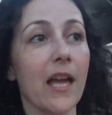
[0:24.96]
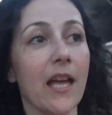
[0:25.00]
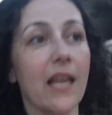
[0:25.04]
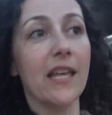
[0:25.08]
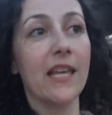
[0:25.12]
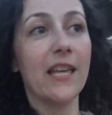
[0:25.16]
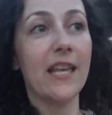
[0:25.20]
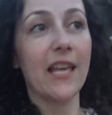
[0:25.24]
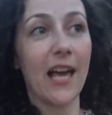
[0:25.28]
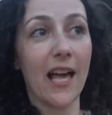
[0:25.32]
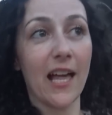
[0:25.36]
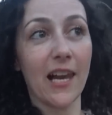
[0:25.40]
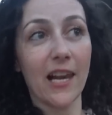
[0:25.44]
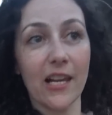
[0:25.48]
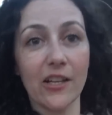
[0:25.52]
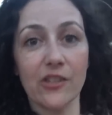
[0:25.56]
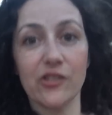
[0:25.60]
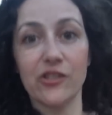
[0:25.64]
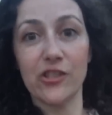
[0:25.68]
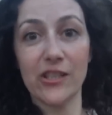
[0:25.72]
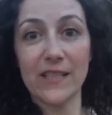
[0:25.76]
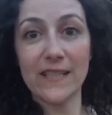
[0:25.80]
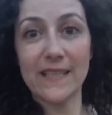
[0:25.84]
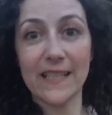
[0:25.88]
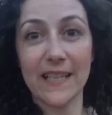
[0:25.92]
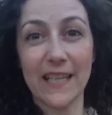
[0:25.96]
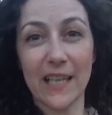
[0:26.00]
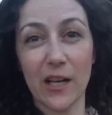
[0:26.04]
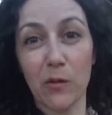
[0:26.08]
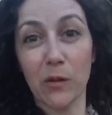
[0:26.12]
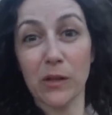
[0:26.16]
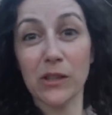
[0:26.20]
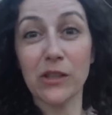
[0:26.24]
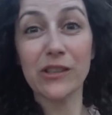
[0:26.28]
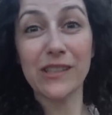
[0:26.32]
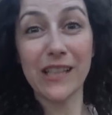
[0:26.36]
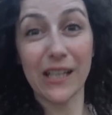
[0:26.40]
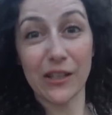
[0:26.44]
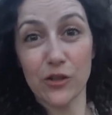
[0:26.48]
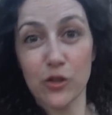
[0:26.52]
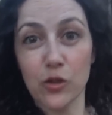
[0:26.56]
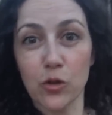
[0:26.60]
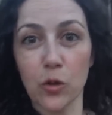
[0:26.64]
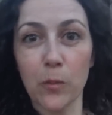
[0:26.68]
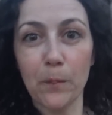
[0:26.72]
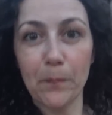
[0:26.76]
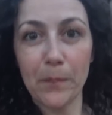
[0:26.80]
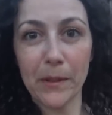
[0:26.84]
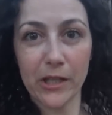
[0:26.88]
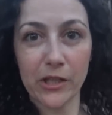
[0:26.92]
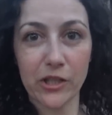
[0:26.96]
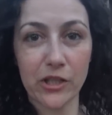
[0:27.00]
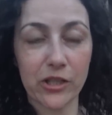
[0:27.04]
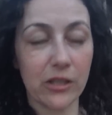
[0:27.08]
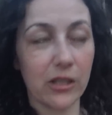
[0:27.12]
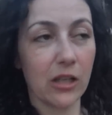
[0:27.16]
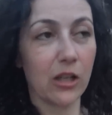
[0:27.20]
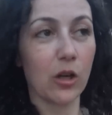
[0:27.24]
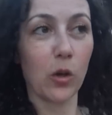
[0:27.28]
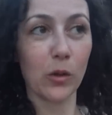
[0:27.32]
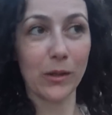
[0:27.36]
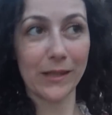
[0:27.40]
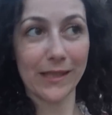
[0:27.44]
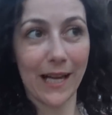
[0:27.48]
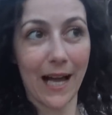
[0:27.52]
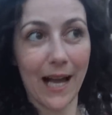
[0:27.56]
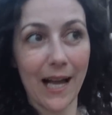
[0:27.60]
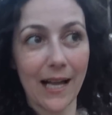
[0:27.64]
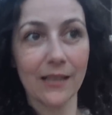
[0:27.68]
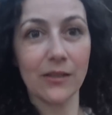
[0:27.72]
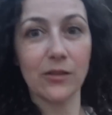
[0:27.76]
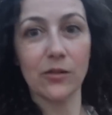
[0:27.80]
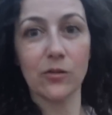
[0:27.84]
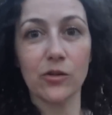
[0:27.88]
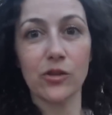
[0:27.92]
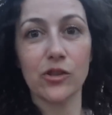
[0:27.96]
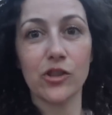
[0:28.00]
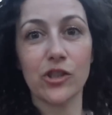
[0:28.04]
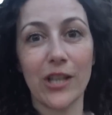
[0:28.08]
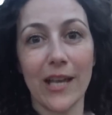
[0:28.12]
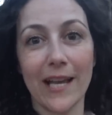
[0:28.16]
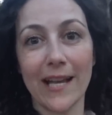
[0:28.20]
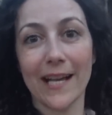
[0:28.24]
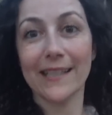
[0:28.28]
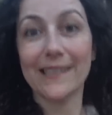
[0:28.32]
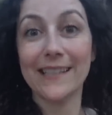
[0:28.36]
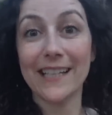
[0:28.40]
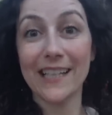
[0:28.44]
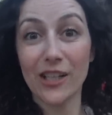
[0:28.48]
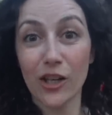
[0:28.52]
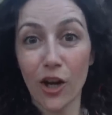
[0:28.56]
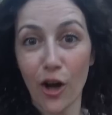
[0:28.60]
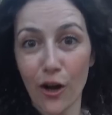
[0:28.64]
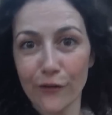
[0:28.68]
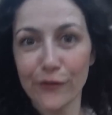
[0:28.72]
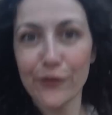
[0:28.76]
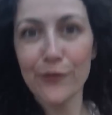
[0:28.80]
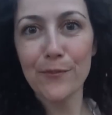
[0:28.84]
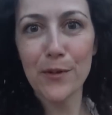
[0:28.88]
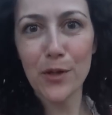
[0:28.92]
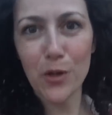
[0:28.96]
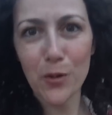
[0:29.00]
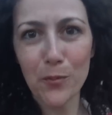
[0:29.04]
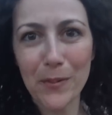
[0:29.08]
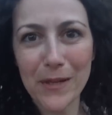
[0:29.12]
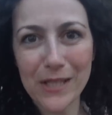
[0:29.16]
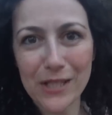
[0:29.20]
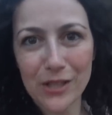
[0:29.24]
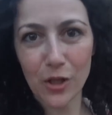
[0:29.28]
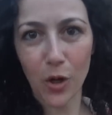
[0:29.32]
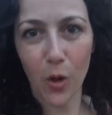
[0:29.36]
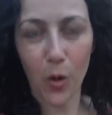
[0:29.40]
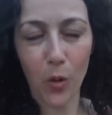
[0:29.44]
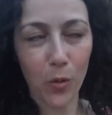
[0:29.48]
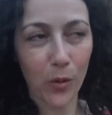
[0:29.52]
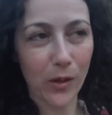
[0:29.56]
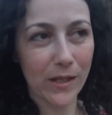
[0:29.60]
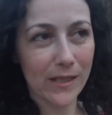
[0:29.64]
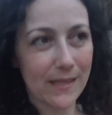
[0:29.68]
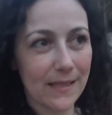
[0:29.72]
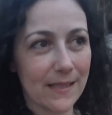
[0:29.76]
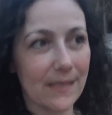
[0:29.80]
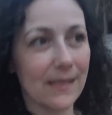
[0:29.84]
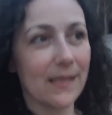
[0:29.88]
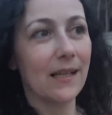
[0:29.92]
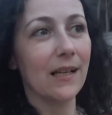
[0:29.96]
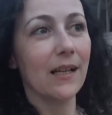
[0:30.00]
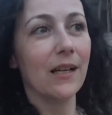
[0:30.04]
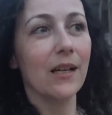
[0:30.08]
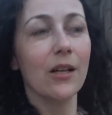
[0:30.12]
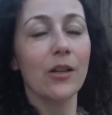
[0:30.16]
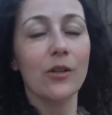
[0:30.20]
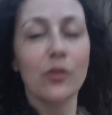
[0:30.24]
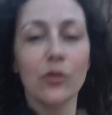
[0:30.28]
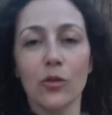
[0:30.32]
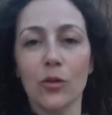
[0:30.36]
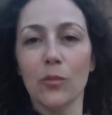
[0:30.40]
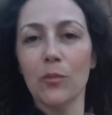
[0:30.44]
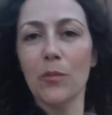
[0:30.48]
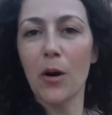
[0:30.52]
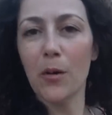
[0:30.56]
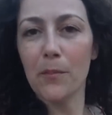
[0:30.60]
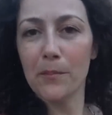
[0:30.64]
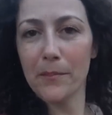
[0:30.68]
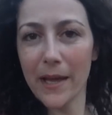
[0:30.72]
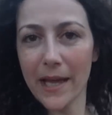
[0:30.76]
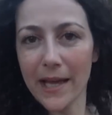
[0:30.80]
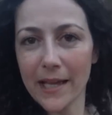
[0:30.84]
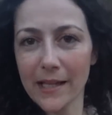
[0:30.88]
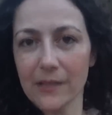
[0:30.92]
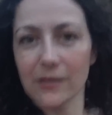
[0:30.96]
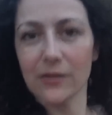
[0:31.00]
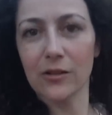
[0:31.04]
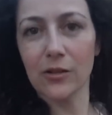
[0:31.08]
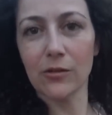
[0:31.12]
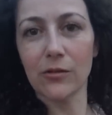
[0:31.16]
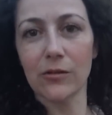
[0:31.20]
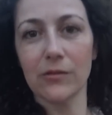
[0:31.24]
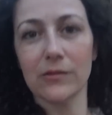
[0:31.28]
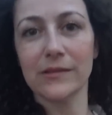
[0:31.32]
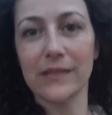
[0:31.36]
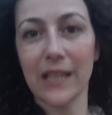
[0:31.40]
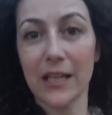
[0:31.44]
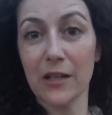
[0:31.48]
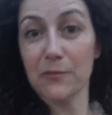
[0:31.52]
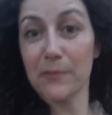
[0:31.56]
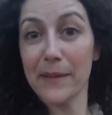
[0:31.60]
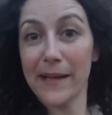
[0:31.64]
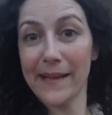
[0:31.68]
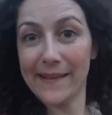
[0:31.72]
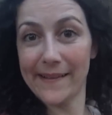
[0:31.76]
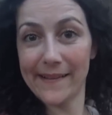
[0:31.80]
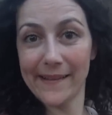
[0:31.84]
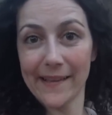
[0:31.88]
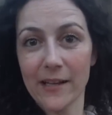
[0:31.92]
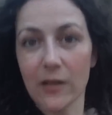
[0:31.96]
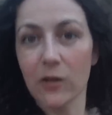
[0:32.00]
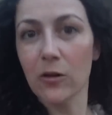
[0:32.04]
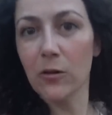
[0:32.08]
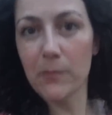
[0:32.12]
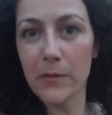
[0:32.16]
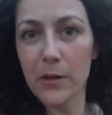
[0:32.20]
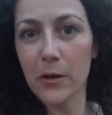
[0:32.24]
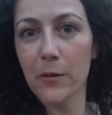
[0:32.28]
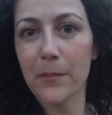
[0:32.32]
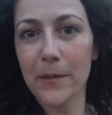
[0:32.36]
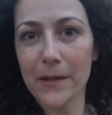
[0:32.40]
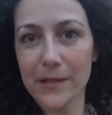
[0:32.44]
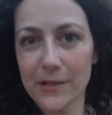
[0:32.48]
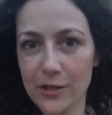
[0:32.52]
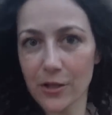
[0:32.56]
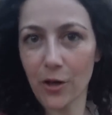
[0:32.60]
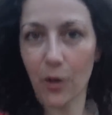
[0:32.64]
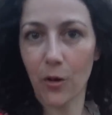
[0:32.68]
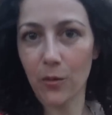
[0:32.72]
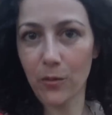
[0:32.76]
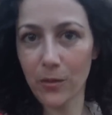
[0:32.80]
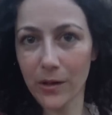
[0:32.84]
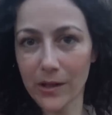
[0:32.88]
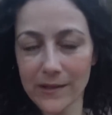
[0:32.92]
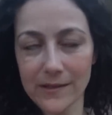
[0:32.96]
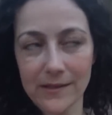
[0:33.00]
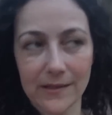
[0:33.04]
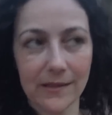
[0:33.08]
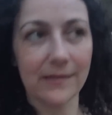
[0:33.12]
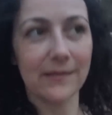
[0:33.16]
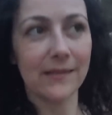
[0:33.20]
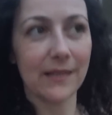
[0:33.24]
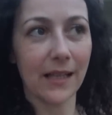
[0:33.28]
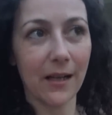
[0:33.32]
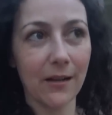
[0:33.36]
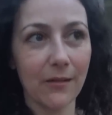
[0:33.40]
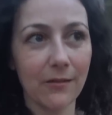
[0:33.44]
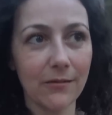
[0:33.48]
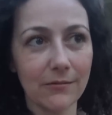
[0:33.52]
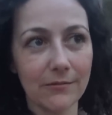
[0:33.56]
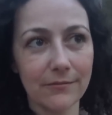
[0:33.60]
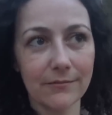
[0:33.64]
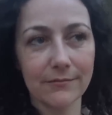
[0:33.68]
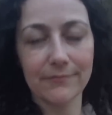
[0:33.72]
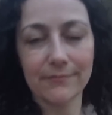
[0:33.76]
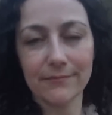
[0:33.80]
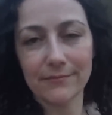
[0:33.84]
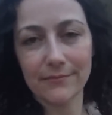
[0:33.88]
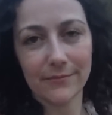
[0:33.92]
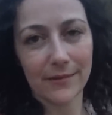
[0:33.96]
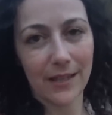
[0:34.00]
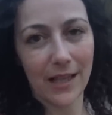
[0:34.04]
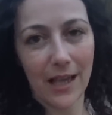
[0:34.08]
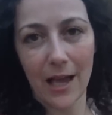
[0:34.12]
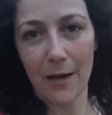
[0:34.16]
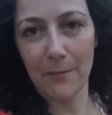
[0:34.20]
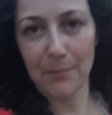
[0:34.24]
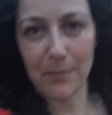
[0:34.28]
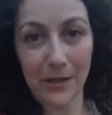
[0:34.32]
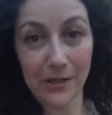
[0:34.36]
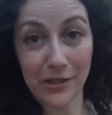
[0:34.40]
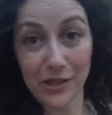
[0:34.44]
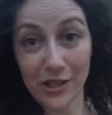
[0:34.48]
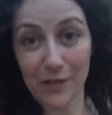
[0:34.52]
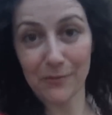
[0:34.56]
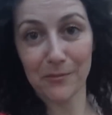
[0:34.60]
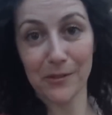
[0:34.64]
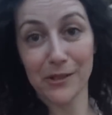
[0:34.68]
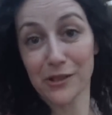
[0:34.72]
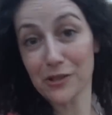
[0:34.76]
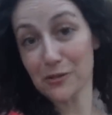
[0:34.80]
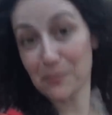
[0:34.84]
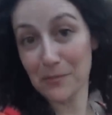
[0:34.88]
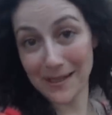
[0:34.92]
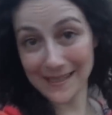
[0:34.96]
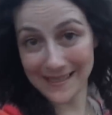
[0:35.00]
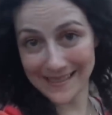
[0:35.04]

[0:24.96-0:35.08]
e ela disse que quando tá super lotado, chega a ter 9 mil pessoas. No momento, tem umas 5 mil pessoas, então é praticamente uma